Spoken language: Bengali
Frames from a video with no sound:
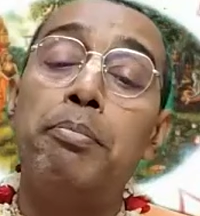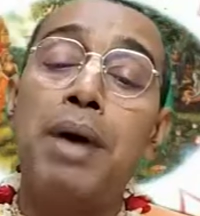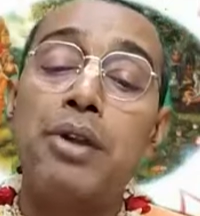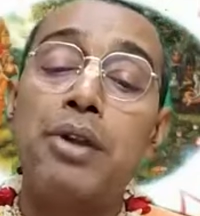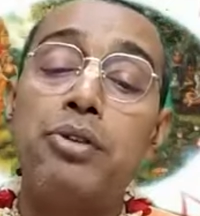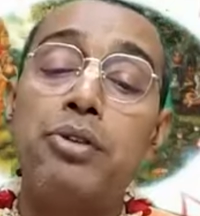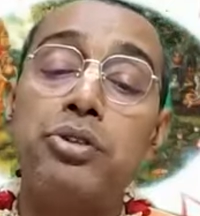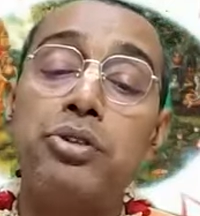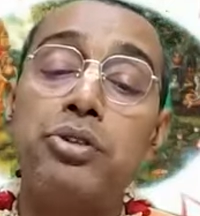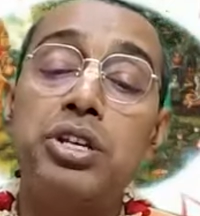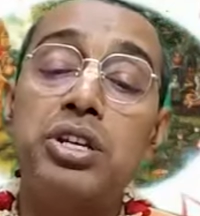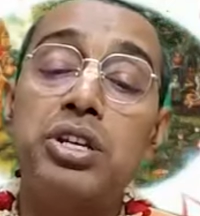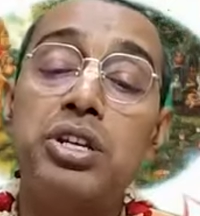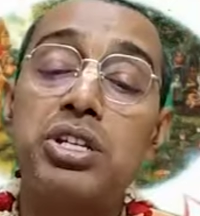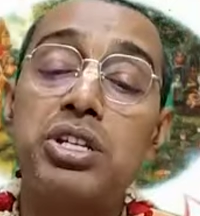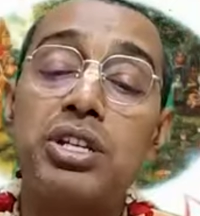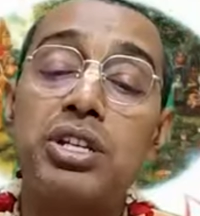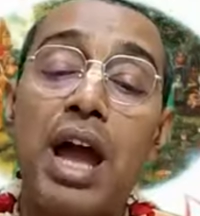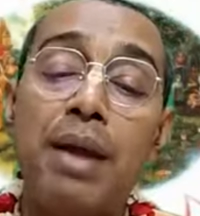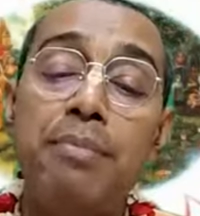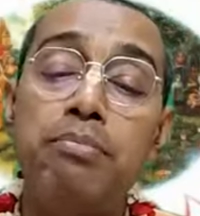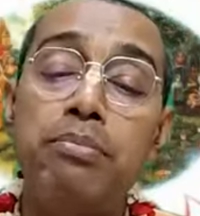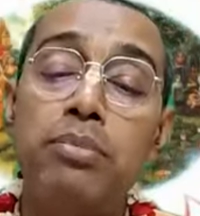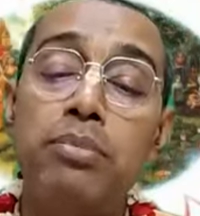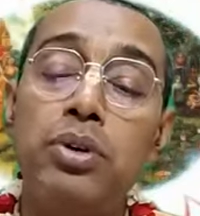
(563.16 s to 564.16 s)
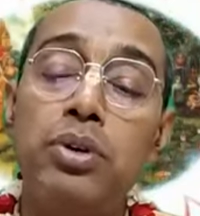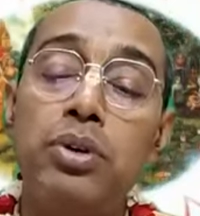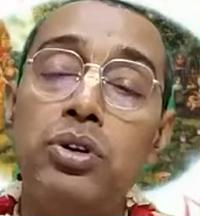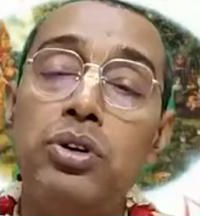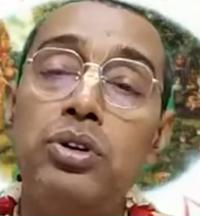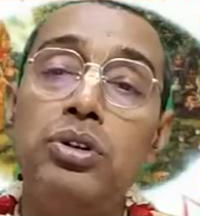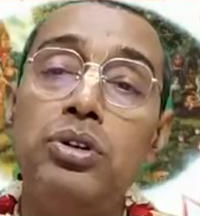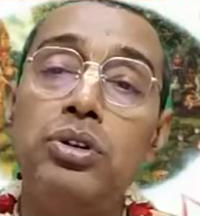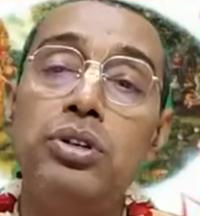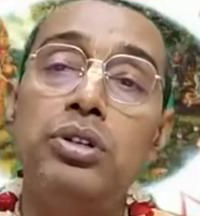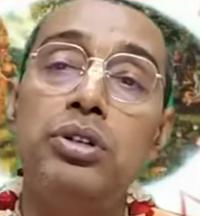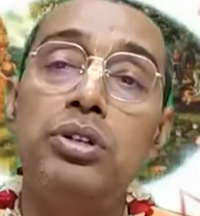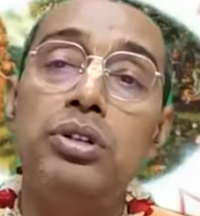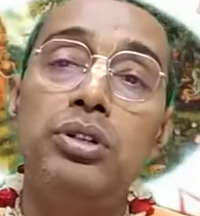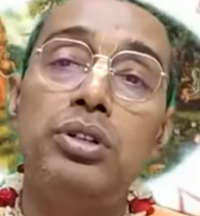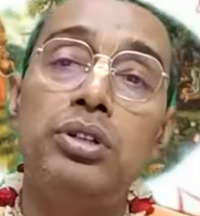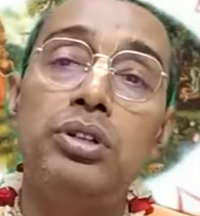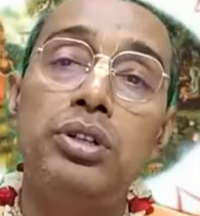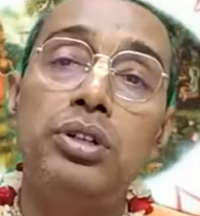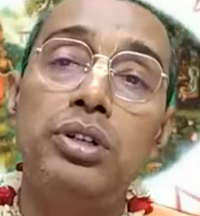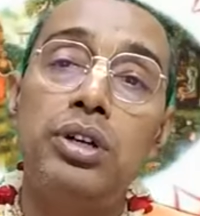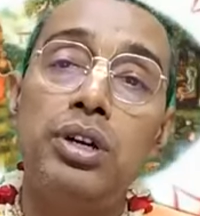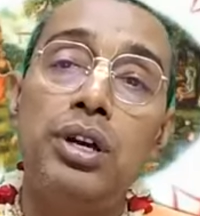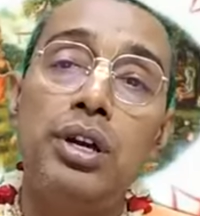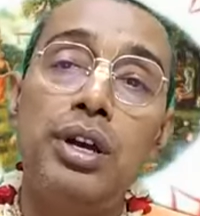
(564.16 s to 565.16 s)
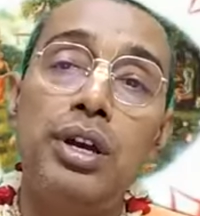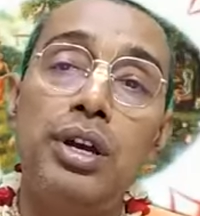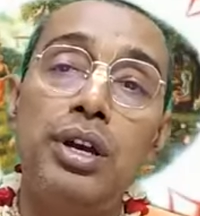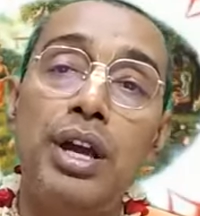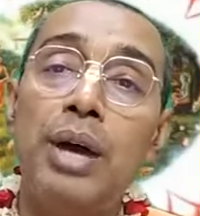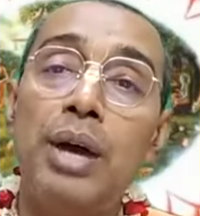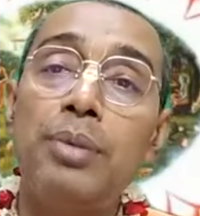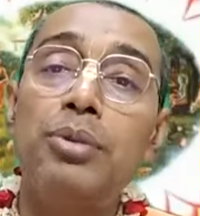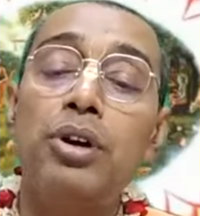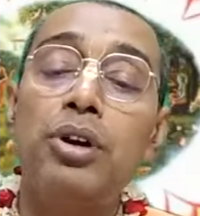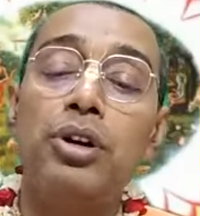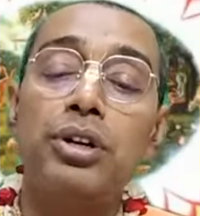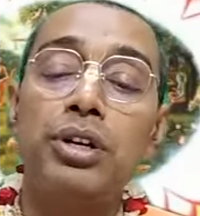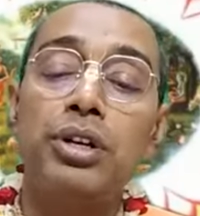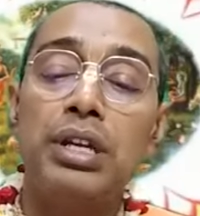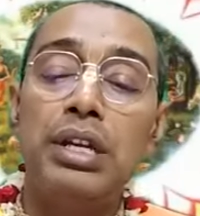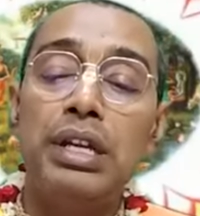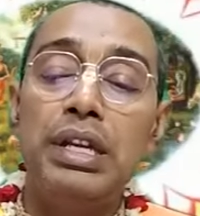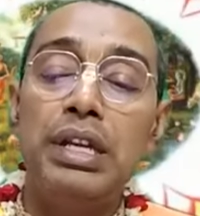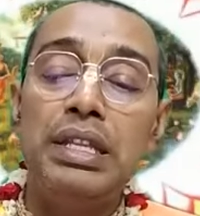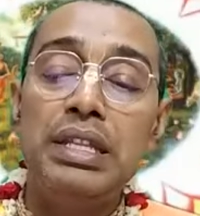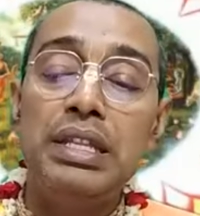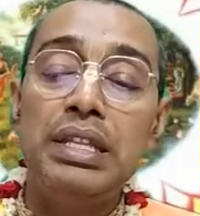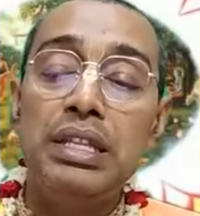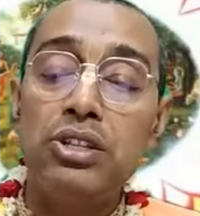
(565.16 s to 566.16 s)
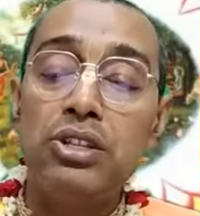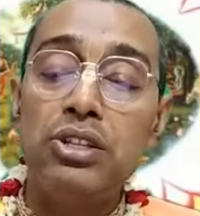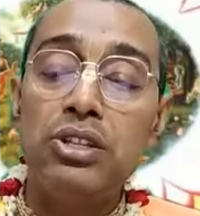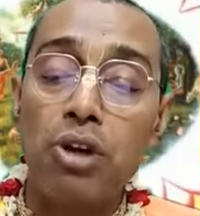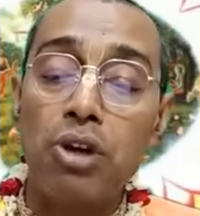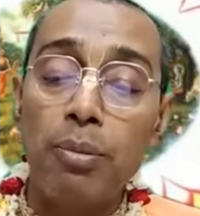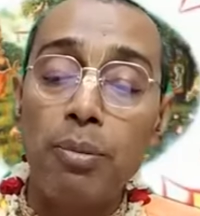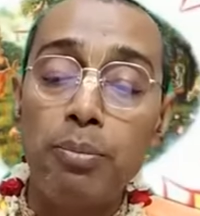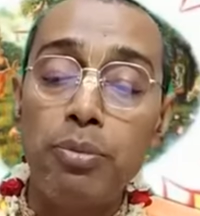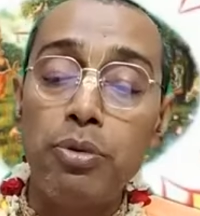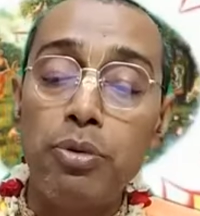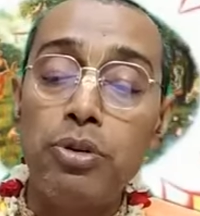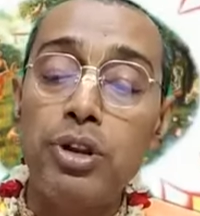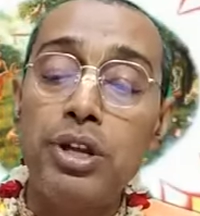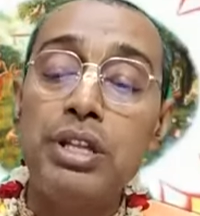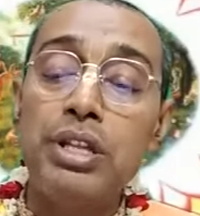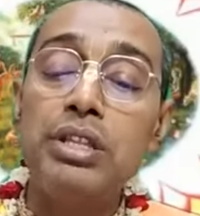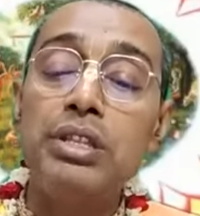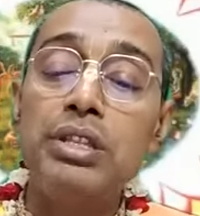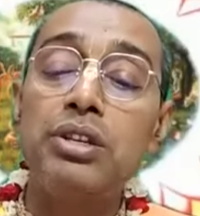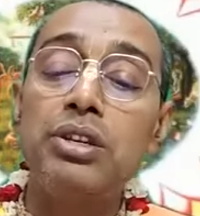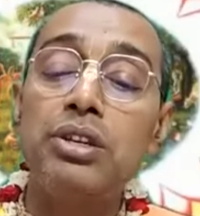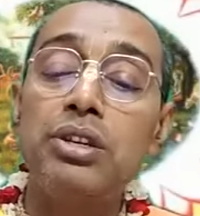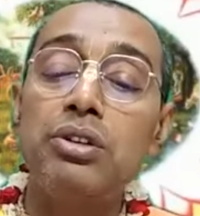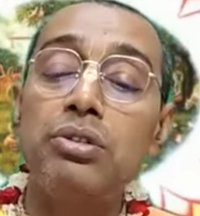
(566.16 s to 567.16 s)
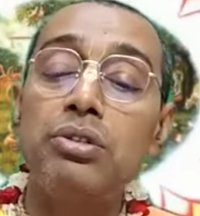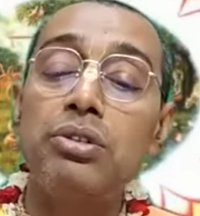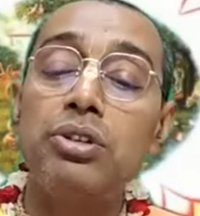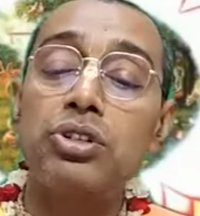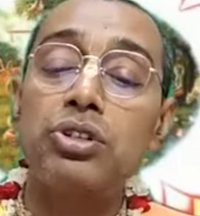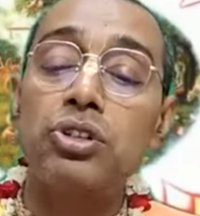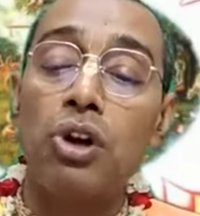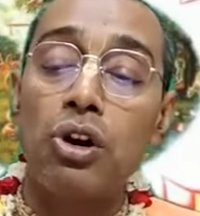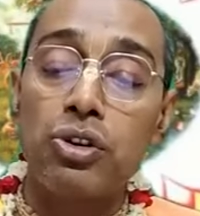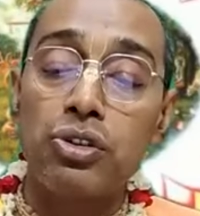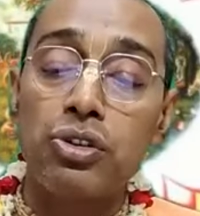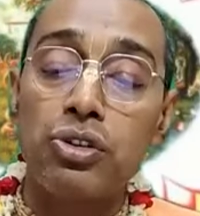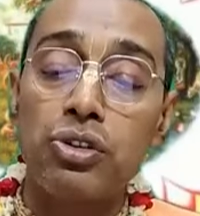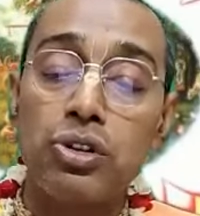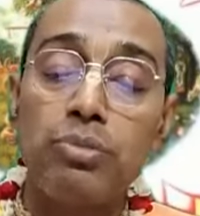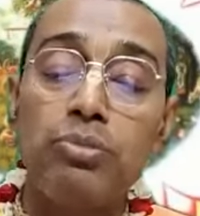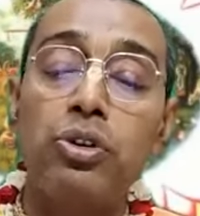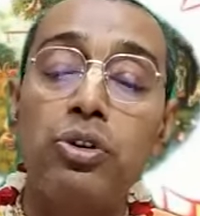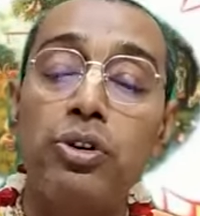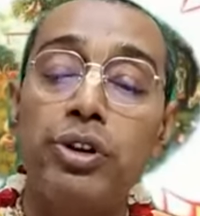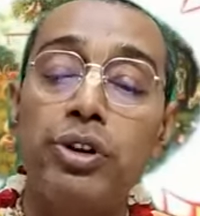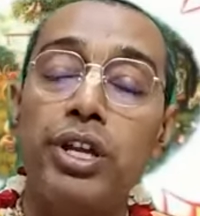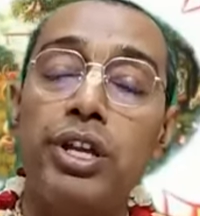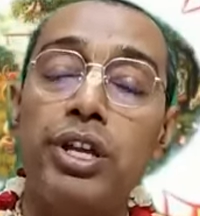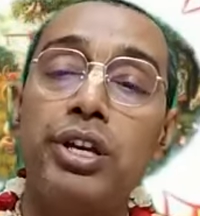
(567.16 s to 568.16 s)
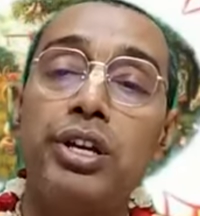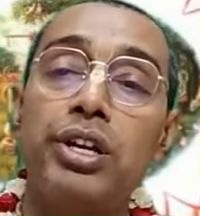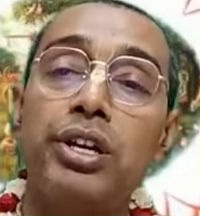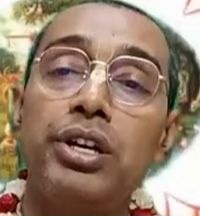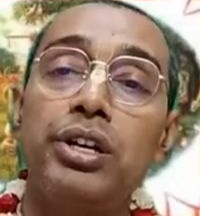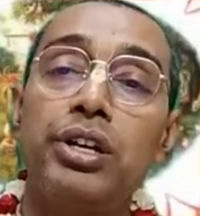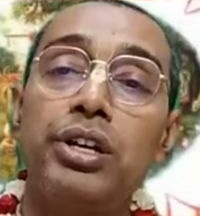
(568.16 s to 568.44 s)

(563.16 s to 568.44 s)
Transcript: মানসিক সাম্য এবং ইন সম্পূর্ণ ইন্দ্রিয় সংযম করে